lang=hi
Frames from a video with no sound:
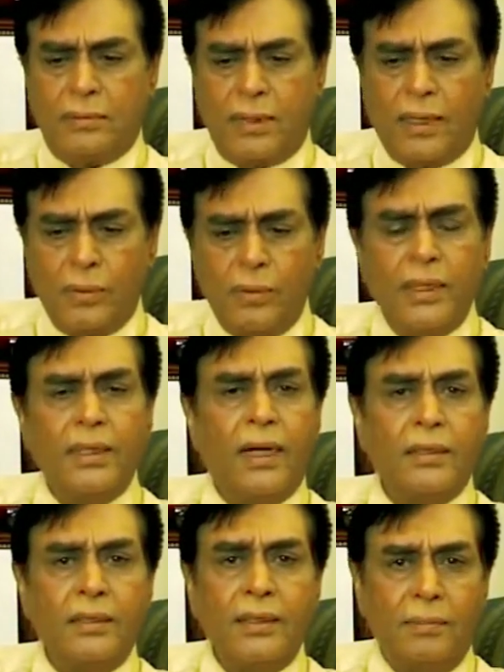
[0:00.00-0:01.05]
सारी दुनिया
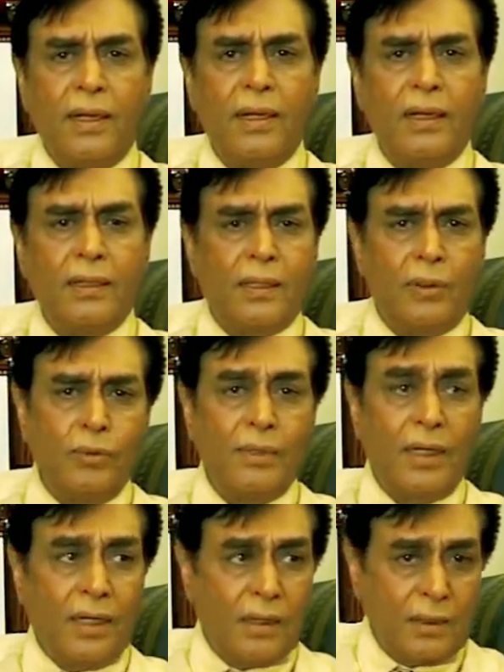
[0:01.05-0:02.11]
जानती है मैं कहूँ
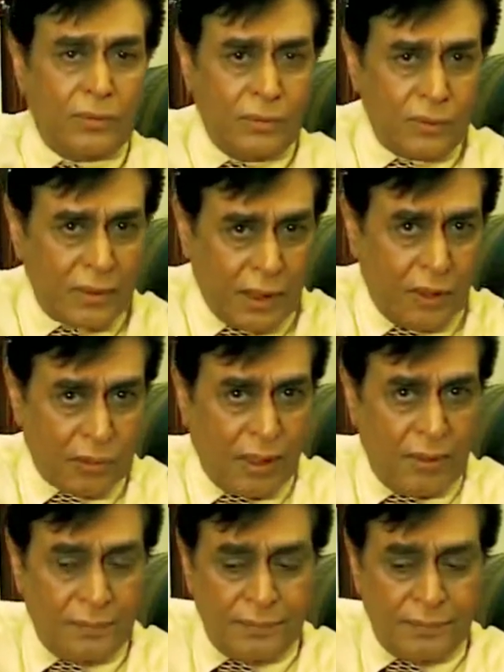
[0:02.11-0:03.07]
या ना कहूँ उससे क्या होता